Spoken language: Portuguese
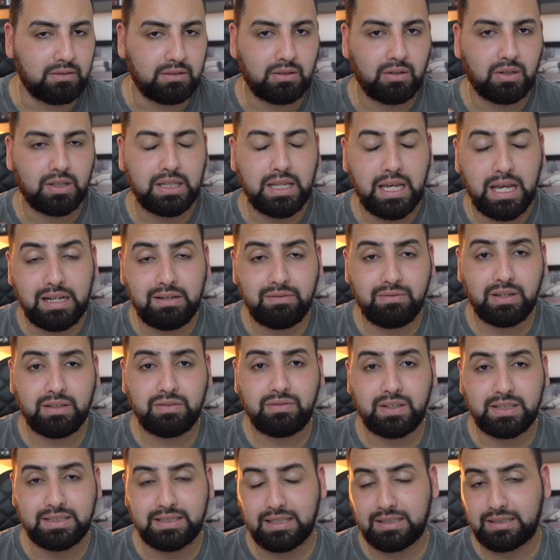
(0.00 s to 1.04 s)
Então a DL vai
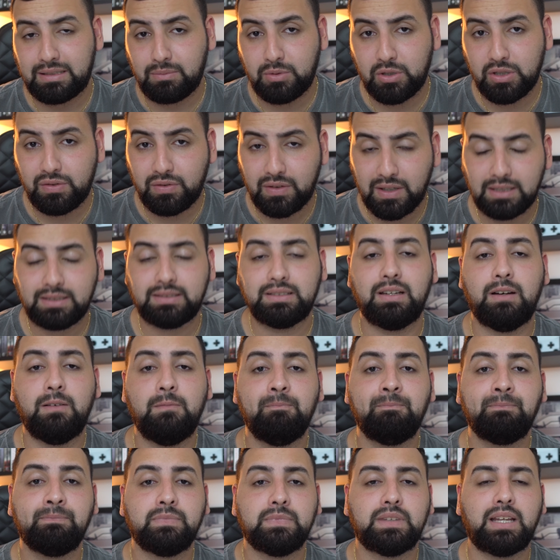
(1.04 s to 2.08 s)
fazer essa
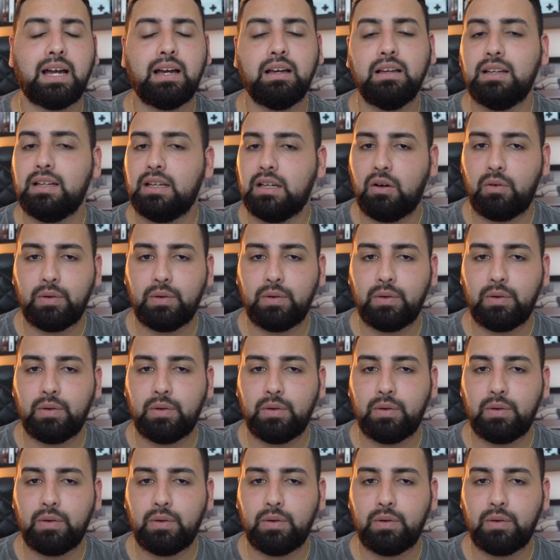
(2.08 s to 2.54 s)
modificação, tá?